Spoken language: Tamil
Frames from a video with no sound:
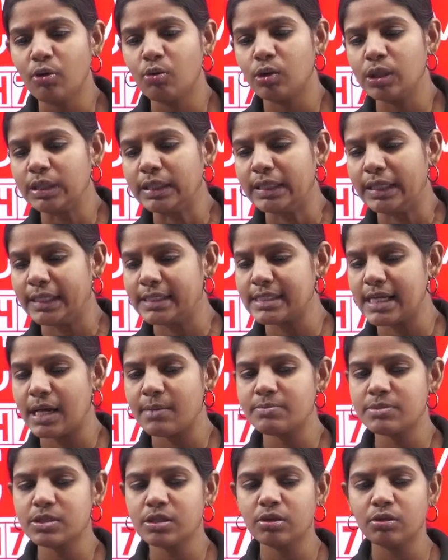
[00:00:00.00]
உங்களுக்கு
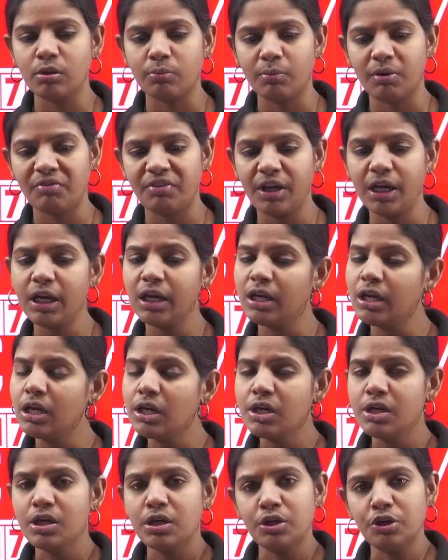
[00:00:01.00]
எக்ஸாம்ஸ்க்கு ரொம்பவே
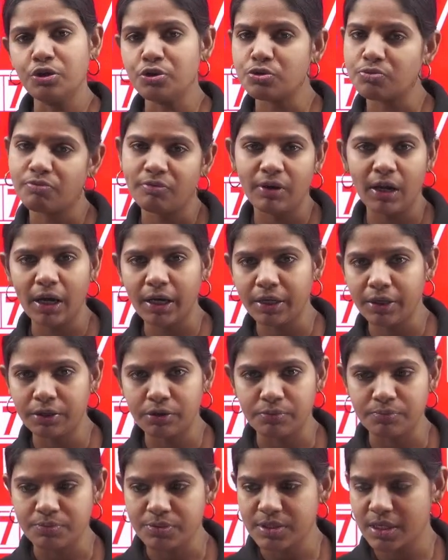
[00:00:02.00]
யூஸ்ஃபுல்லாக
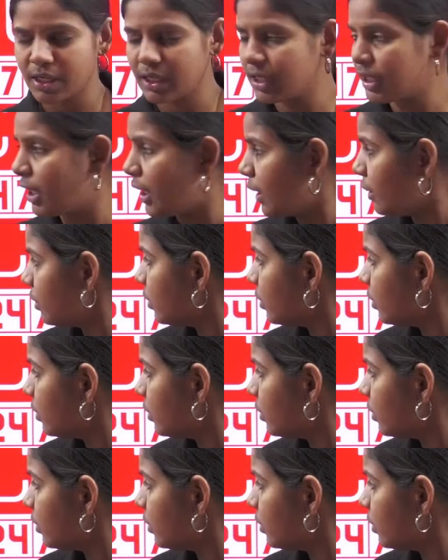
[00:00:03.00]
இருக்கும் சரிங்களா